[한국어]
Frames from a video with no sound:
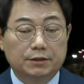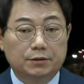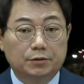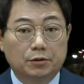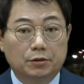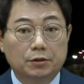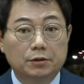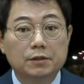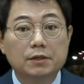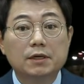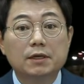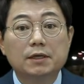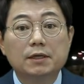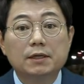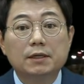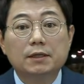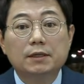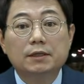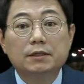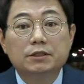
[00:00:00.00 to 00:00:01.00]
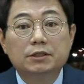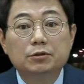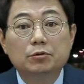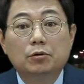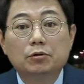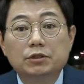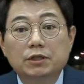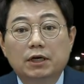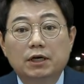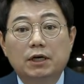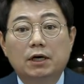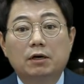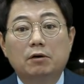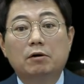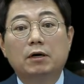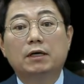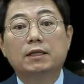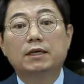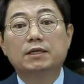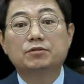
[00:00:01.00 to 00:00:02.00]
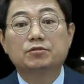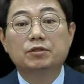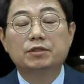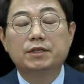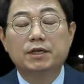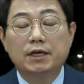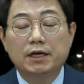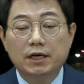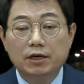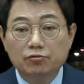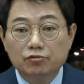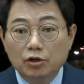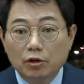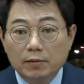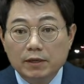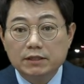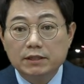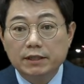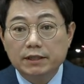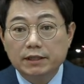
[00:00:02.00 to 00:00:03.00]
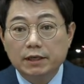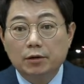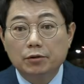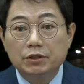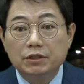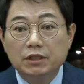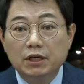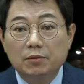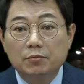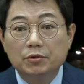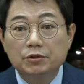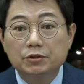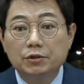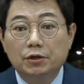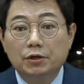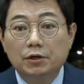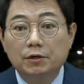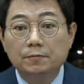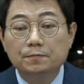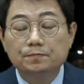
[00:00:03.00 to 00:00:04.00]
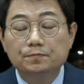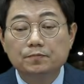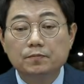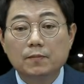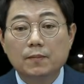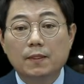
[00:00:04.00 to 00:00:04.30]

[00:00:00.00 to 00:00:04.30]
그리고 승용차와 택시 중 제일 위험한 자리가 어디냐면요.